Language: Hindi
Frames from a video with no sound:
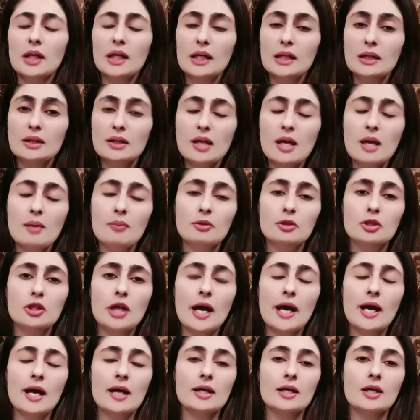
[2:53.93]
इतना
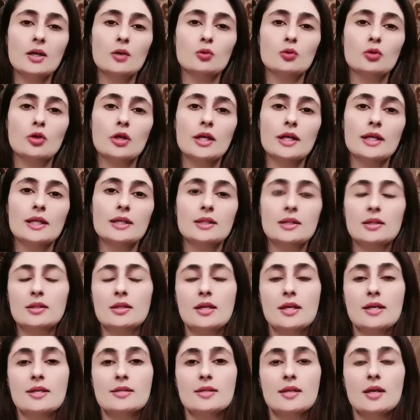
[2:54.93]
बजाया कि उन्होंने किसी
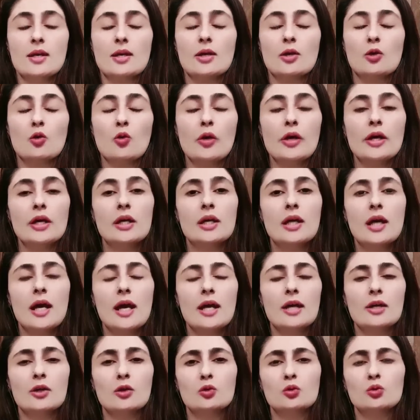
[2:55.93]
तरीके से कोई
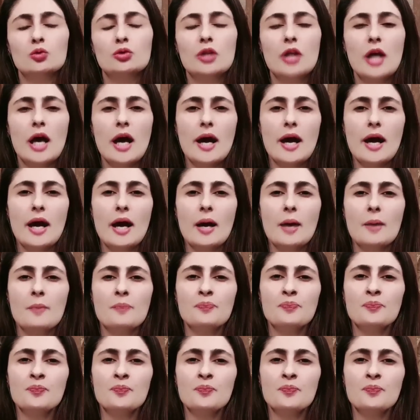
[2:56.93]
गेट कूद रहा है